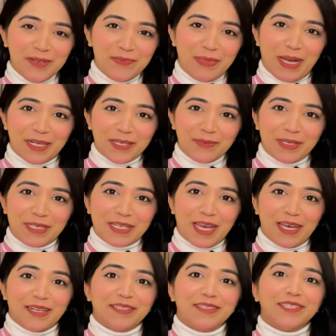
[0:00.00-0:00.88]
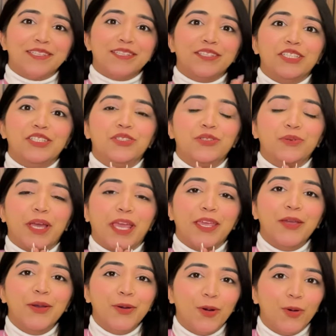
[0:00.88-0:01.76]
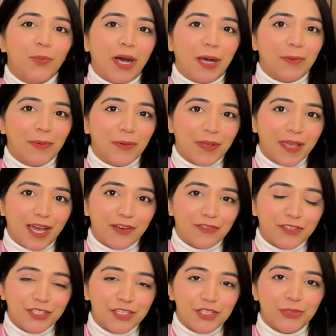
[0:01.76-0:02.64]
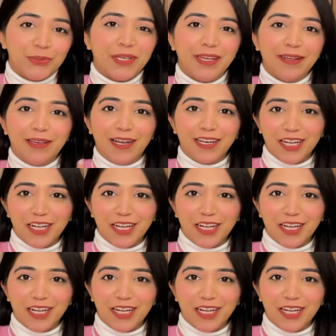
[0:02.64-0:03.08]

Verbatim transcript: वेलकम बैक टू माई चैनल दिस इज नीतू आई होप आप लोग काफ़ी अच्छे गए